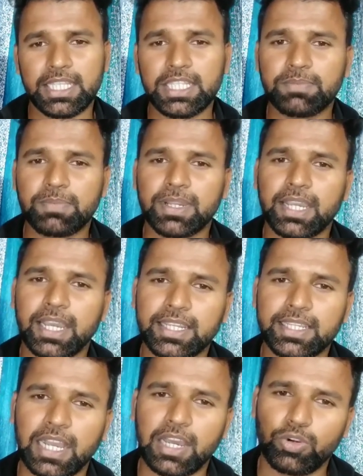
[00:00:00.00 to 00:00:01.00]
इस प्रकार
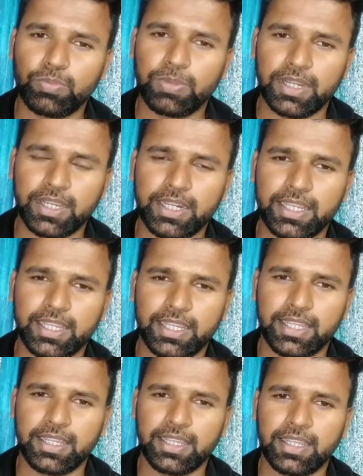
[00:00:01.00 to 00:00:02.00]
के आरोप लग रहे
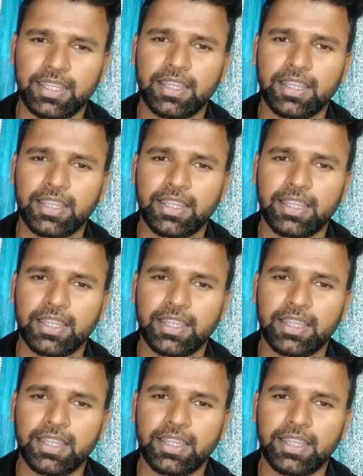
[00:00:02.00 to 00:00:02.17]
हैं